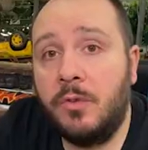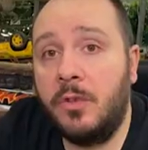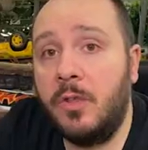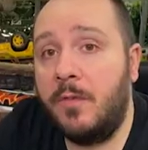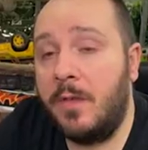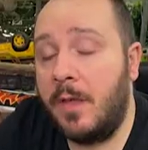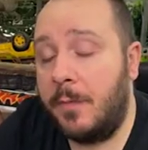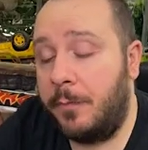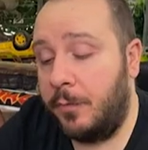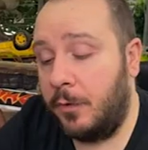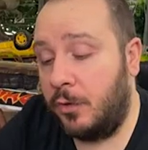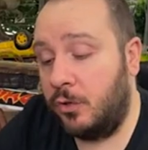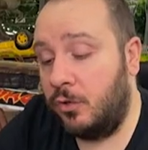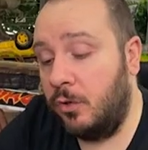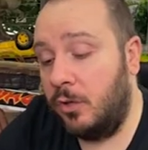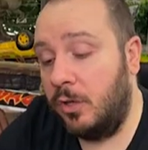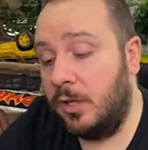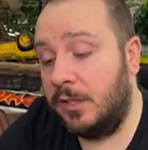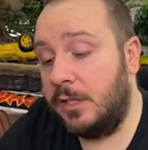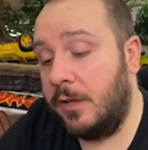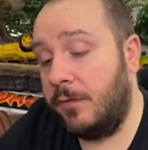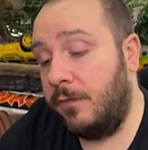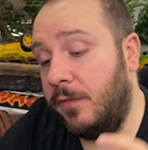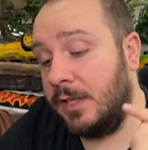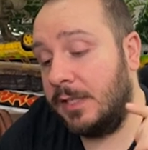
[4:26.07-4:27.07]
video vi è
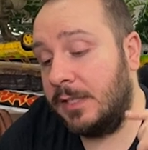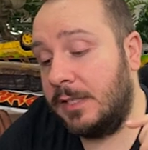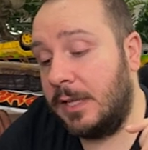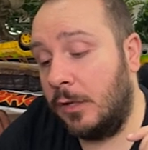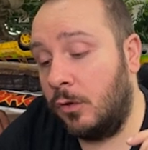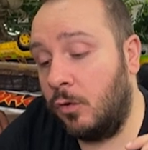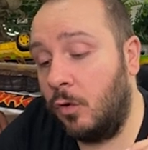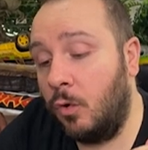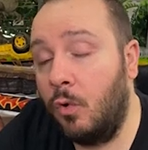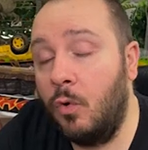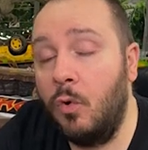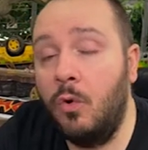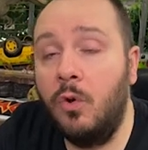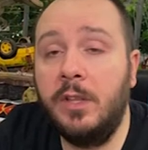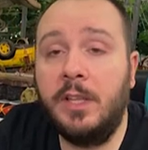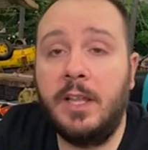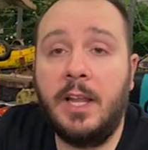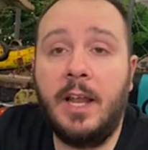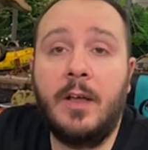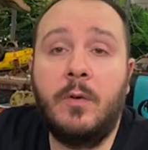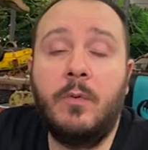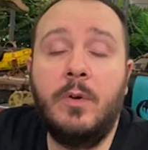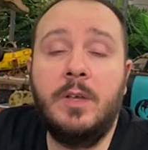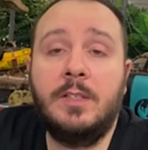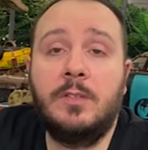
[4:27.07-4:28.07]
piaciuto, se vi è stato
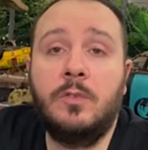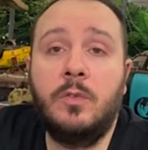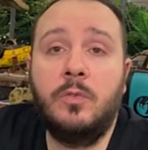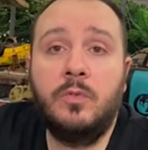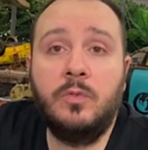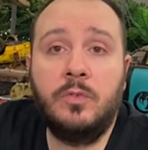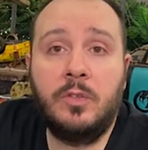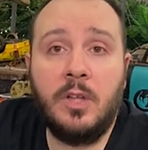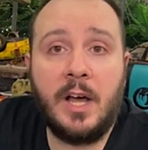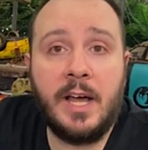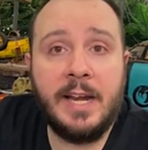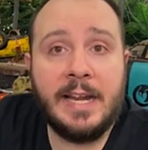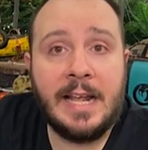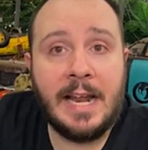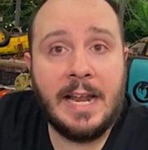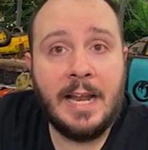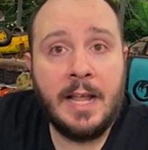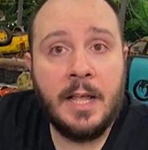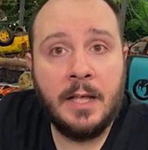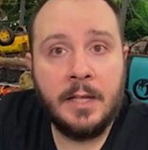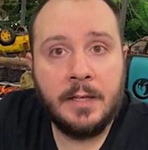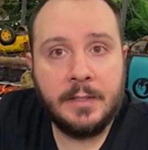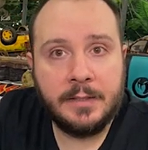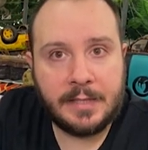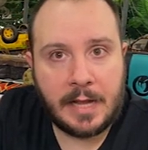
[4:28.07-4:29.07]
utile questo
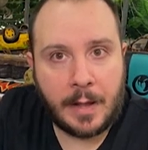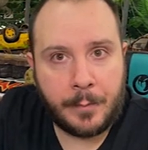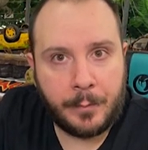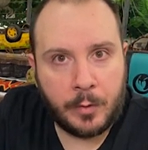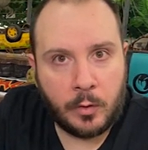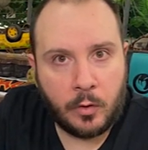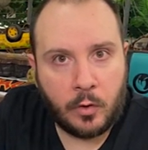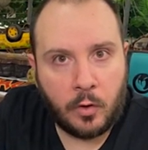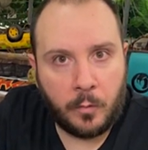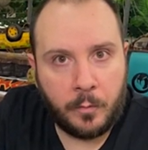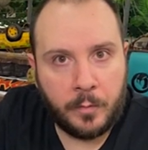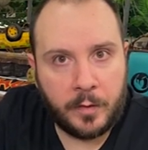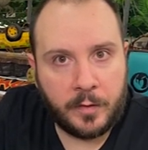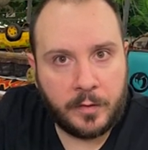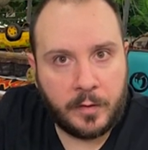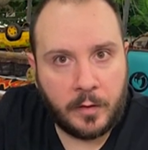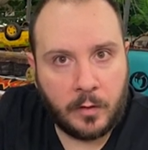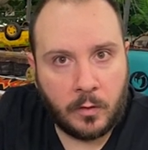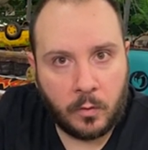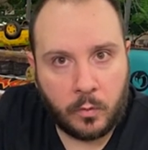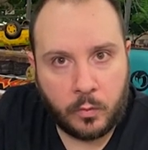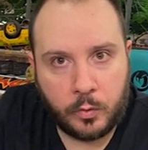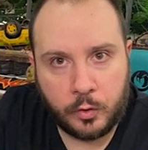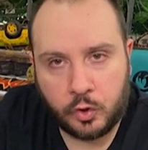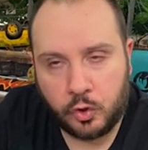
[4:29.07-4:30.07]
tutorial, sempre un
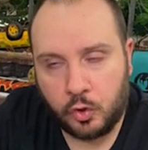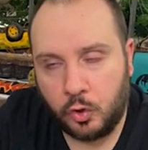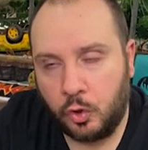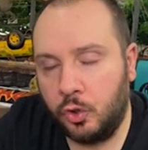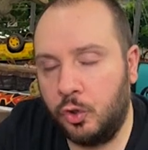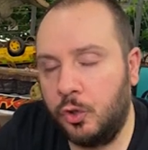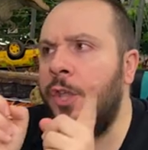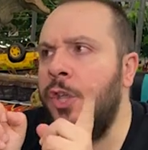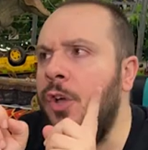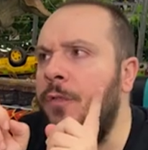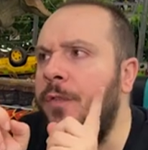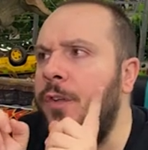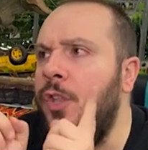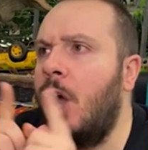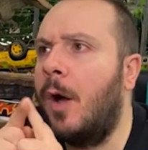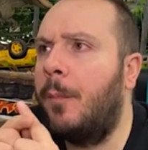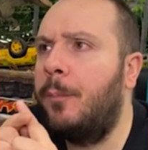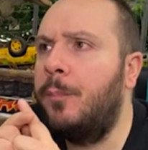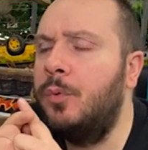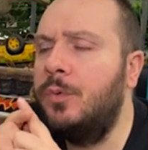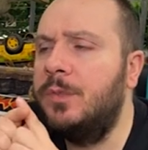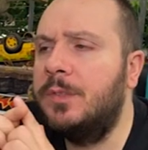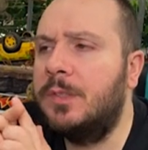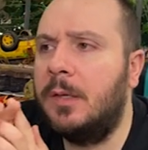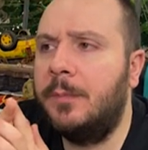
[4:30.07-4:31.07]
commentino qui sotto. Io vi do
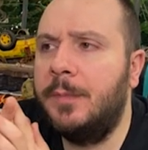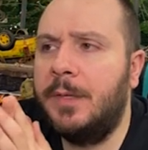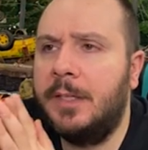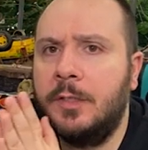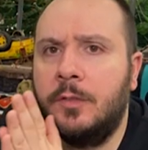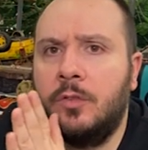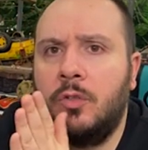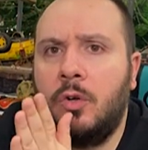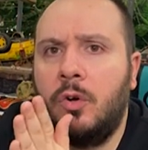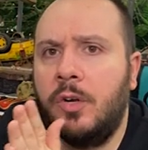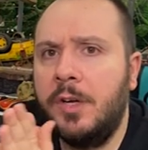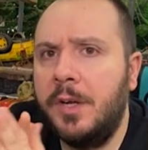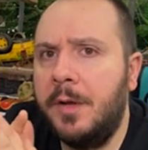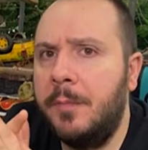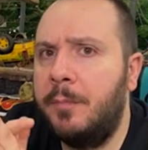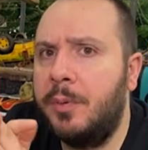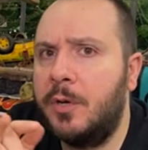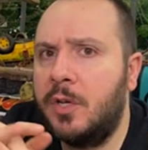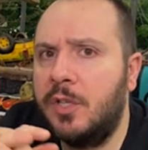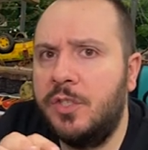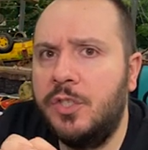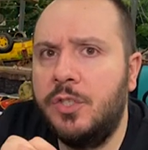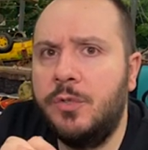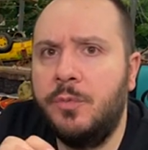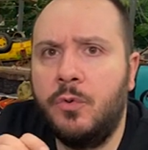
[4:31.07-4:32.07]
appuntamento con il
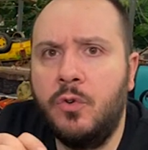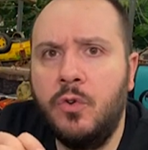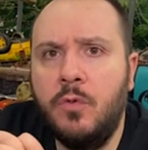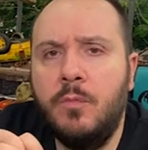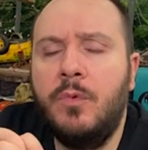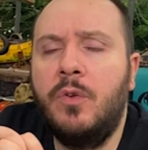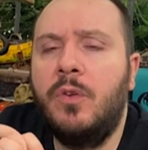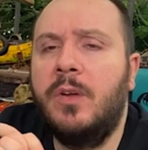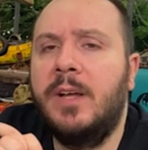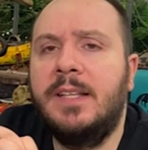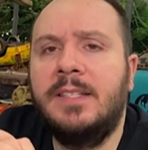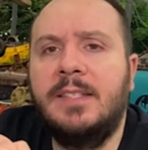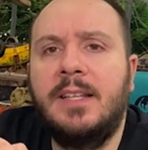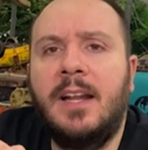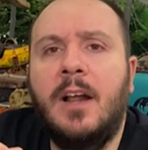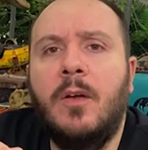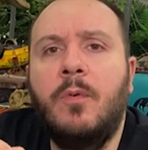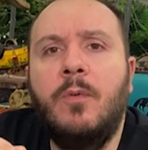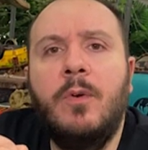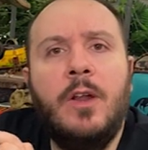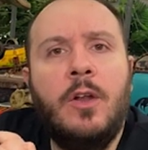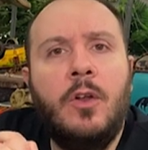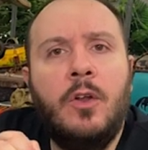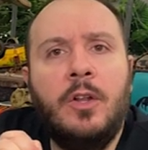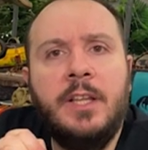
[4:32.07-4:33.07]
prossimo numero che sarà
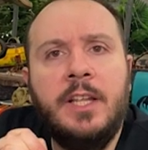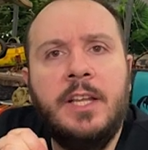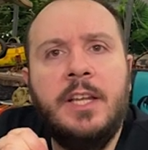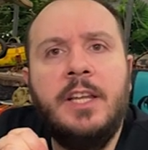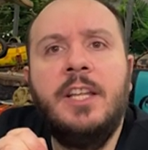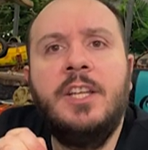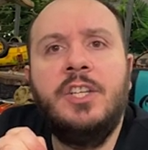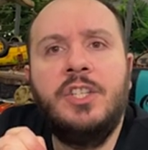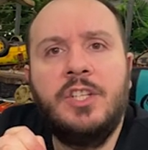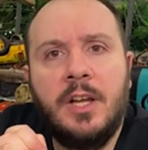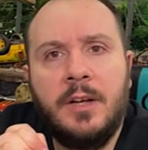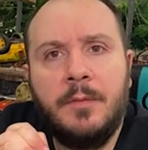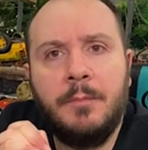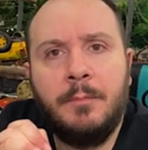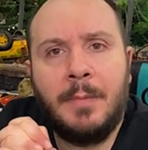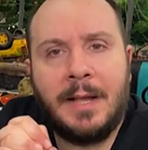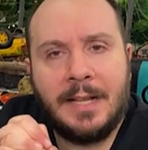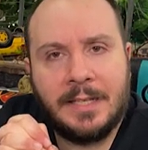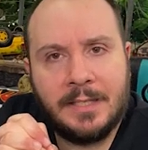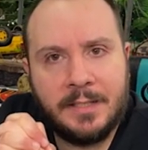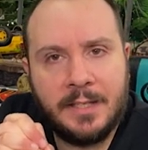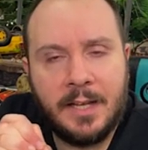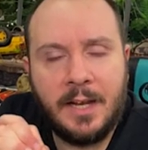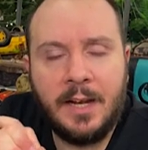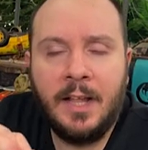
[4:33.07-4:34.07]
quello di Nigel
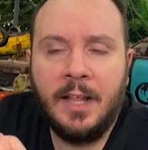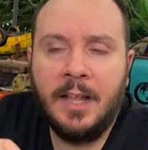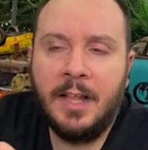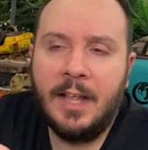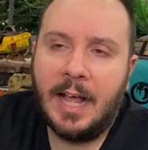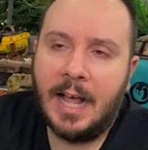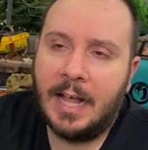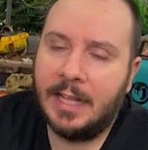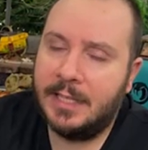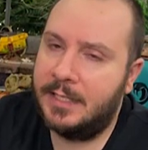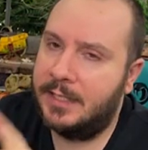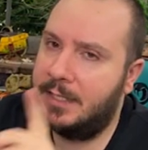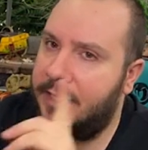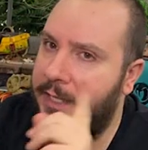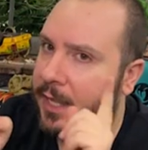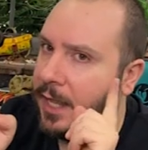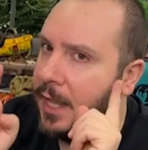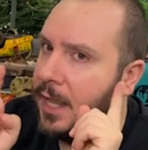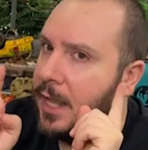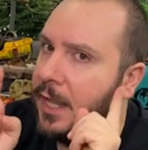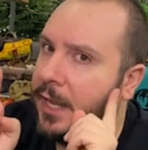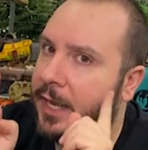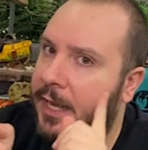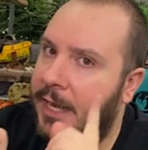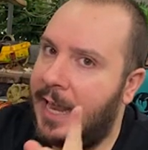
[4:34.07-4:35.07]
Mansell, anzi
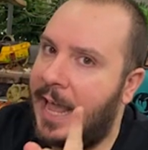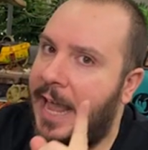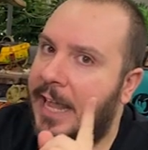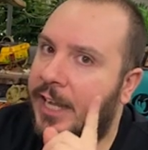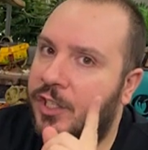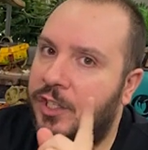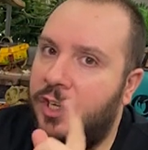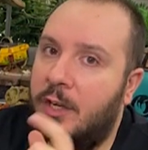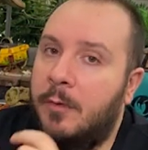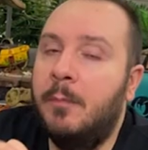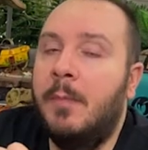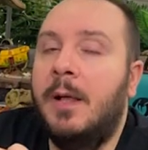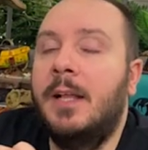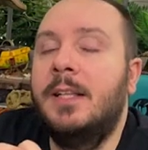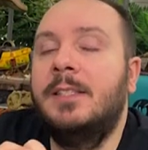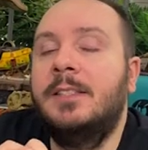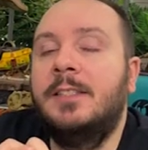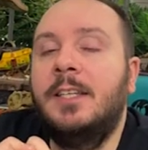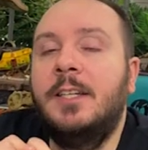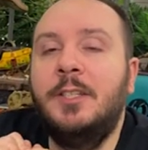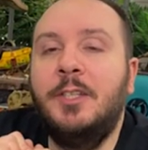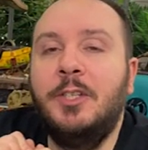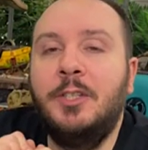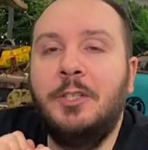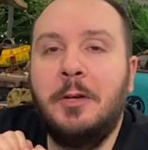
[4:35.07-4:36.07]
Nigel
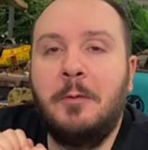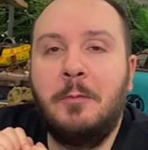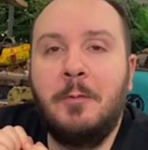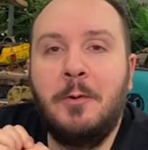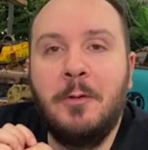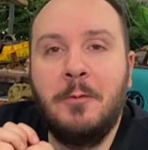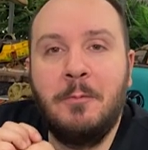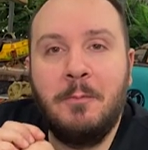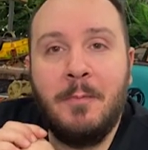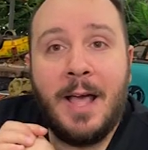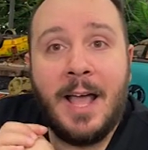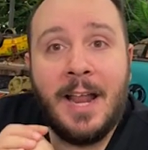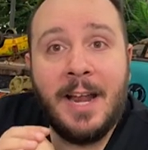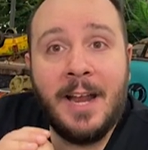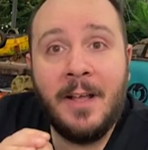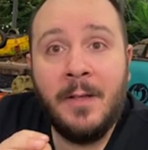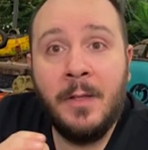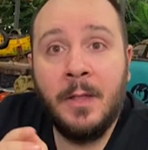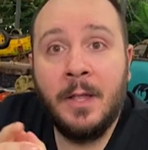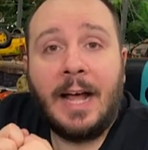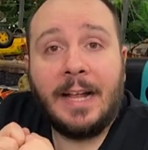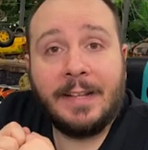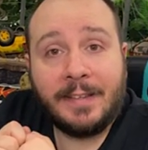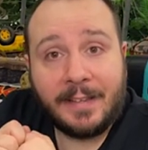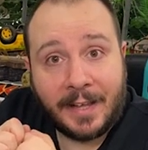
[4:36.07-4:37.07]
Mansell, diciamolo
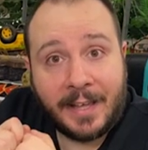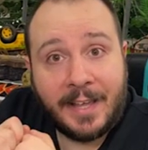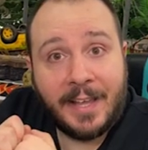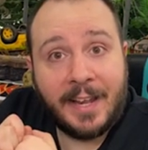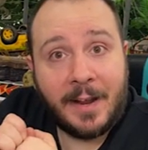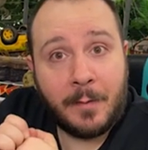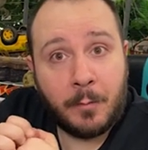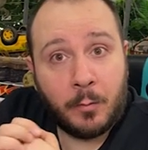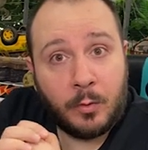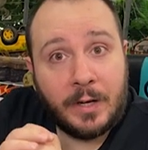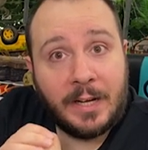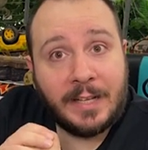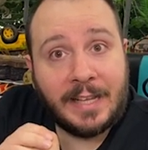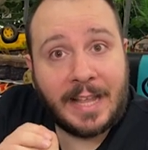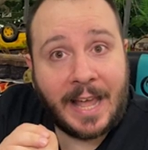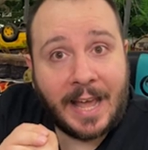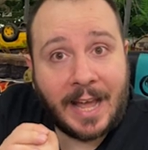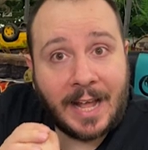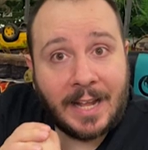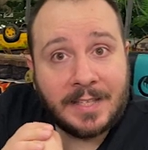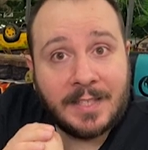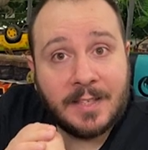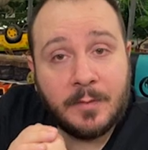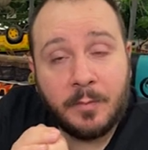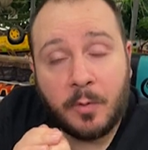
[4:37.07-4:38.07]
bene, attaccheremo le
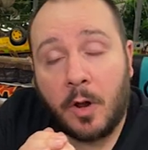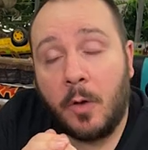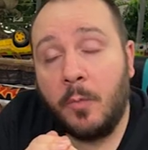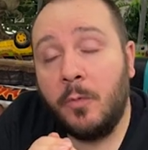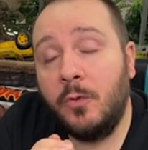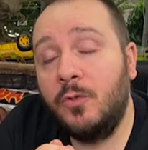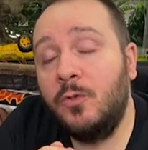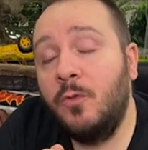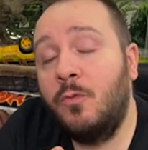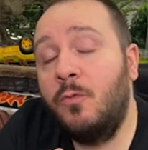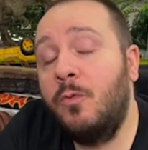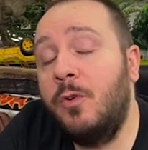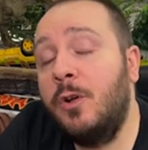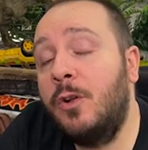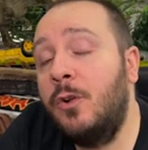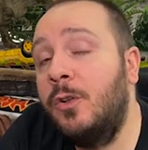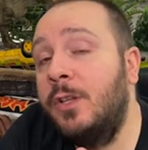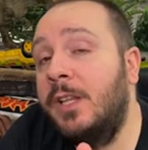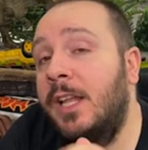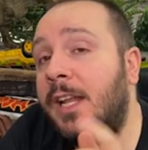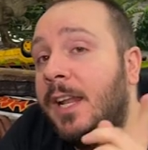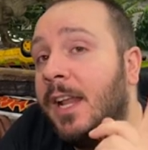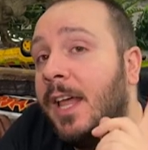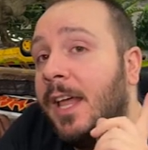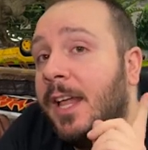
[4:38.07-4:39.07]
Degas proprio su quello
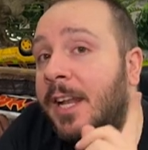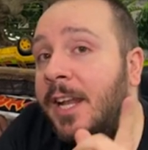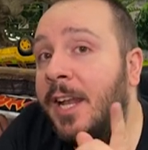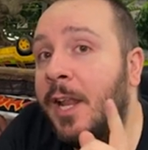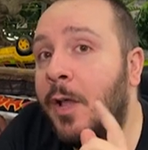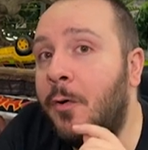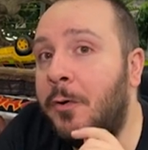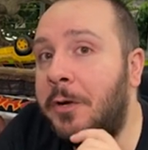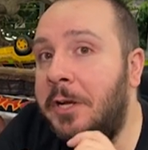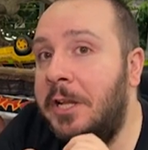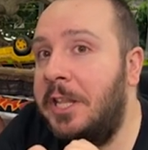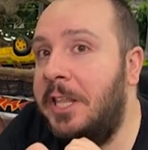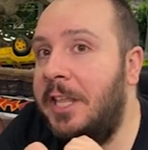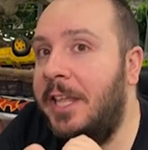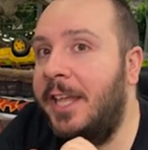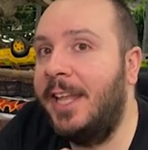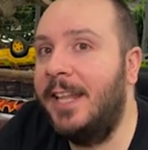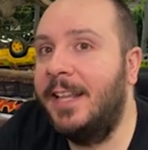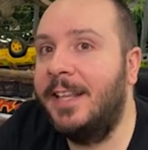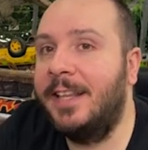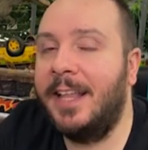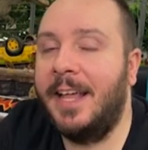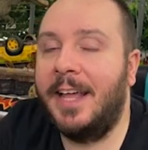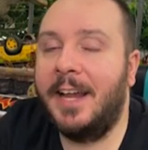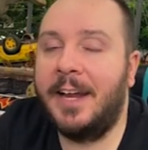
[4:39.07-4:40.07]
del leone
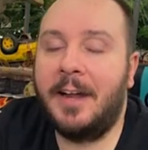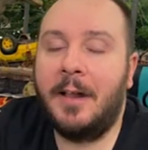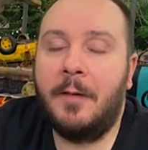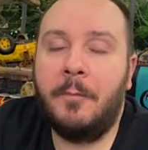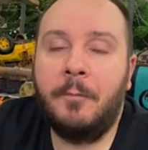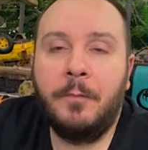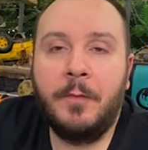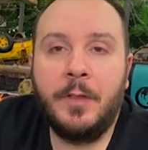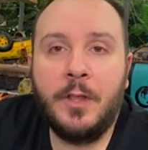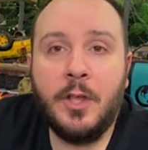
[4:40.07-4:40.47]
d'Inghilterra.